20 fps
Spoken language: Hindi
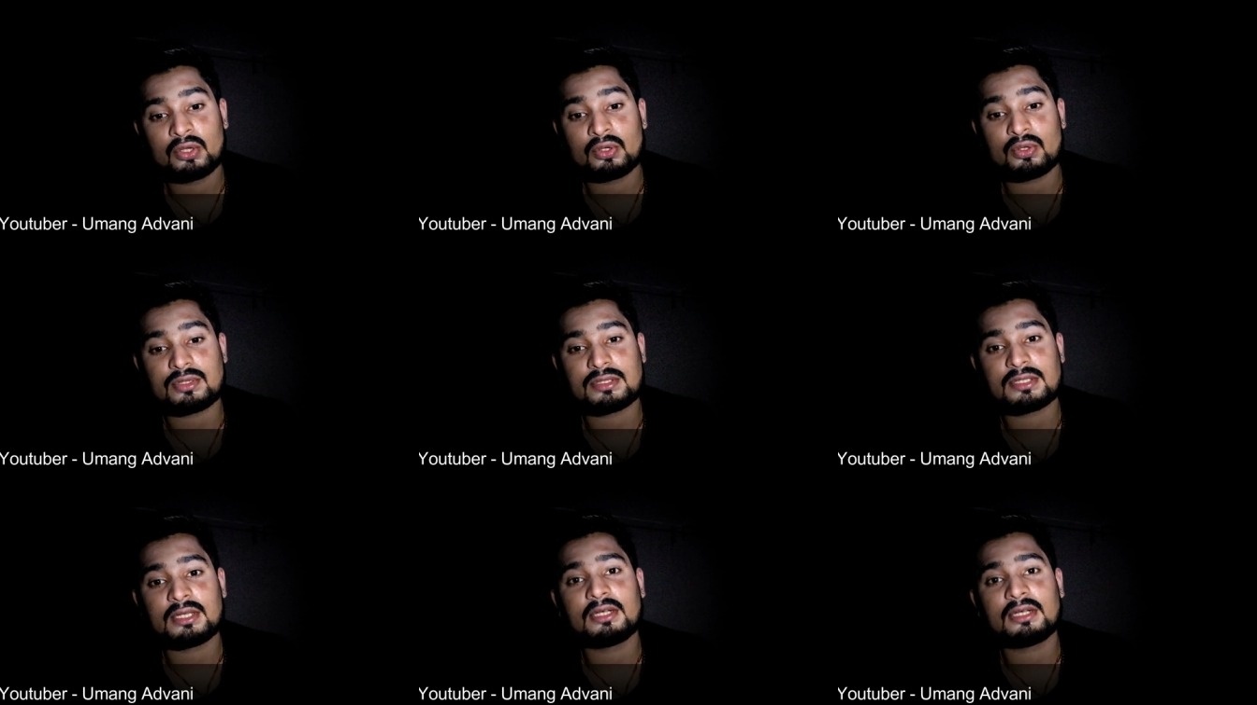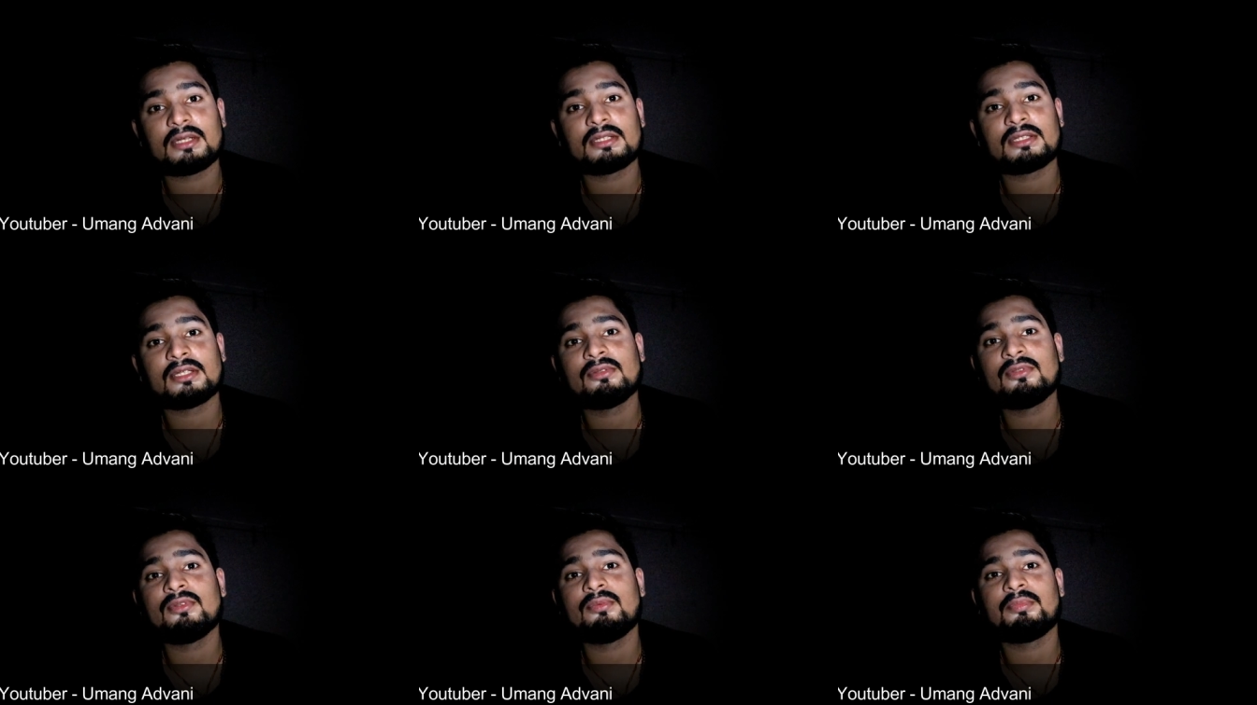गुस्सा
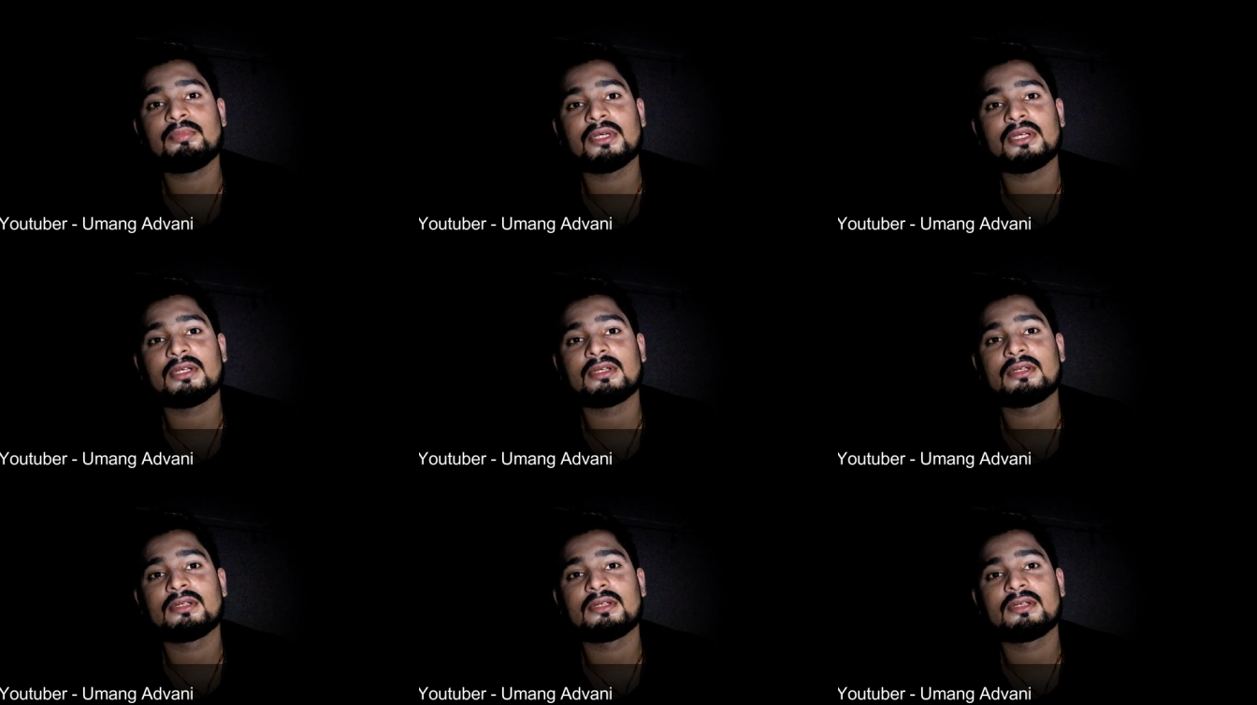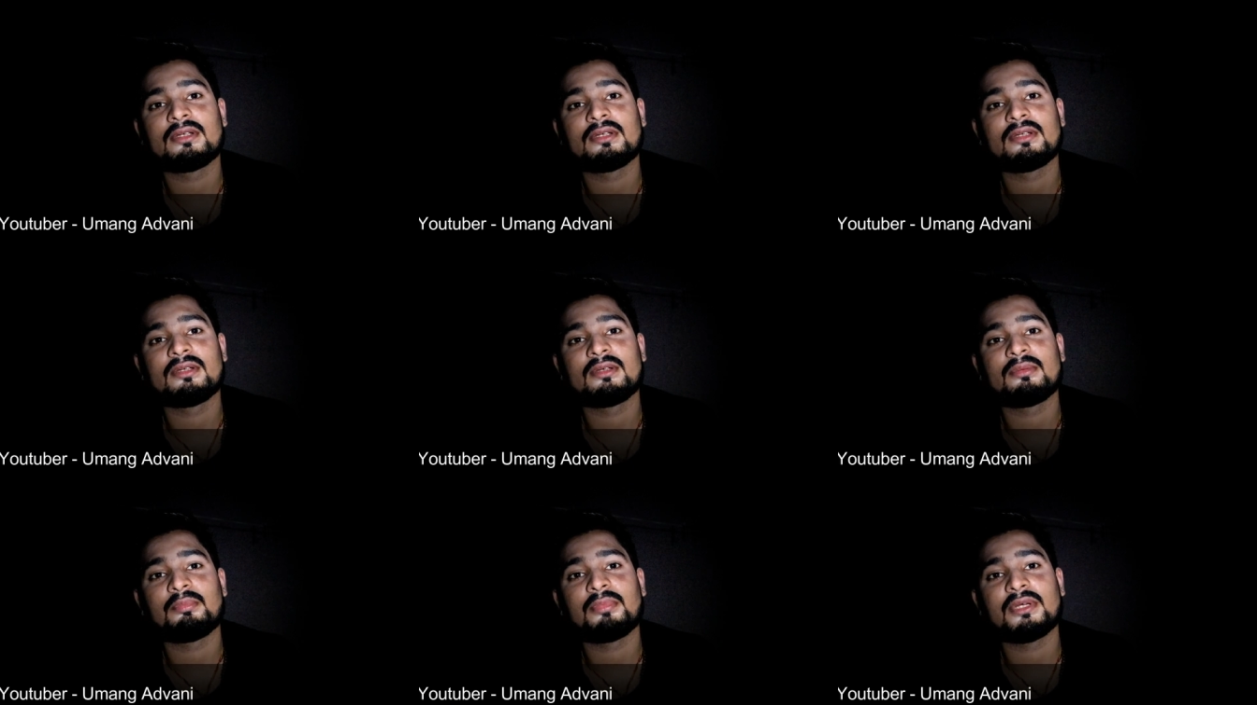करता हूँ तुम पे
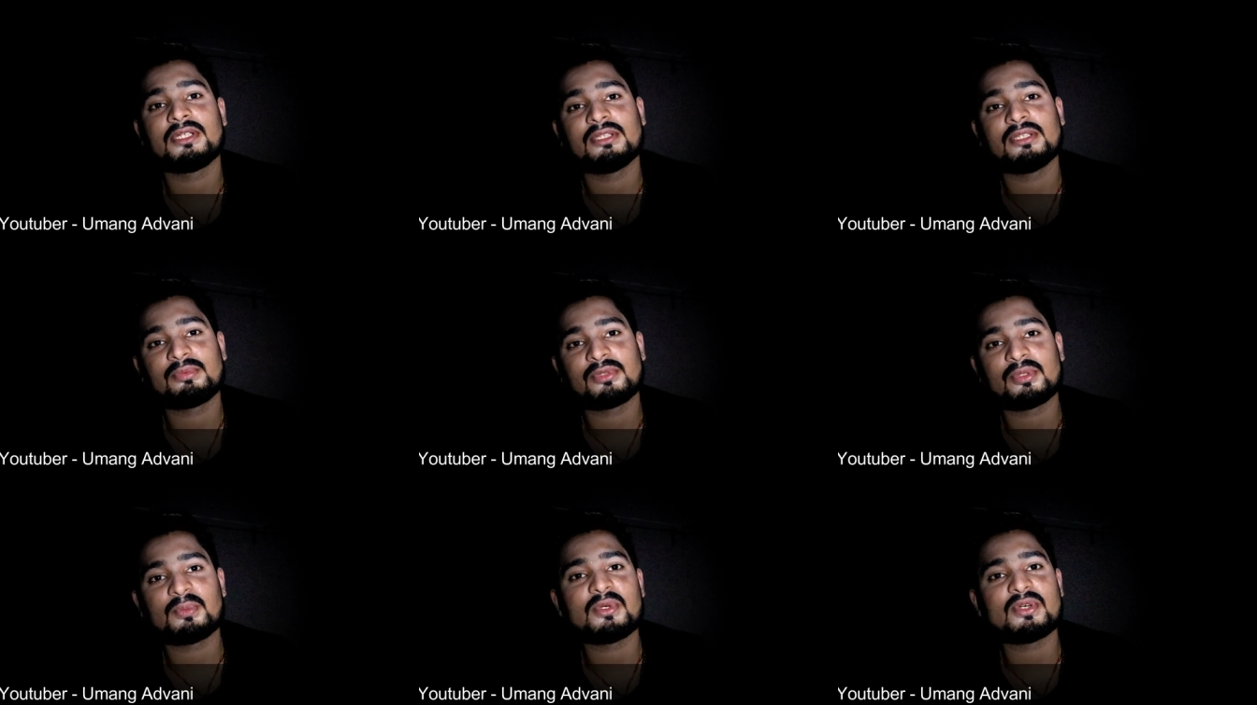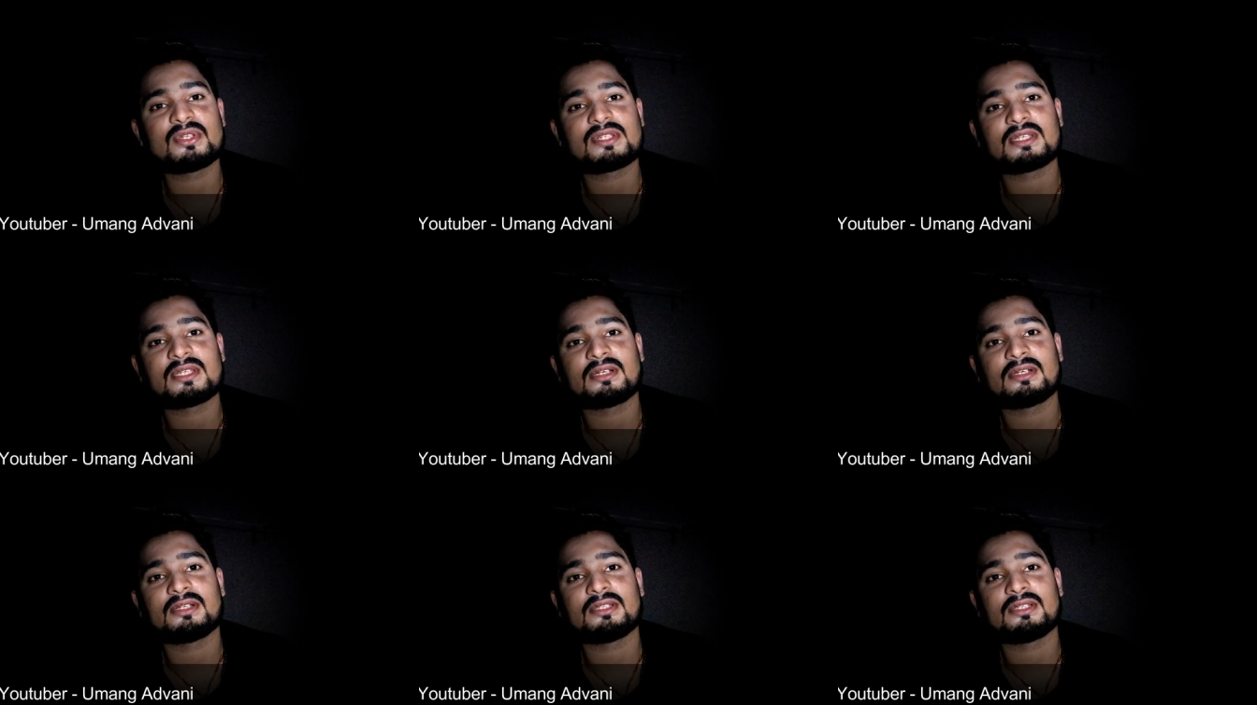पर जब तुम गुस्सा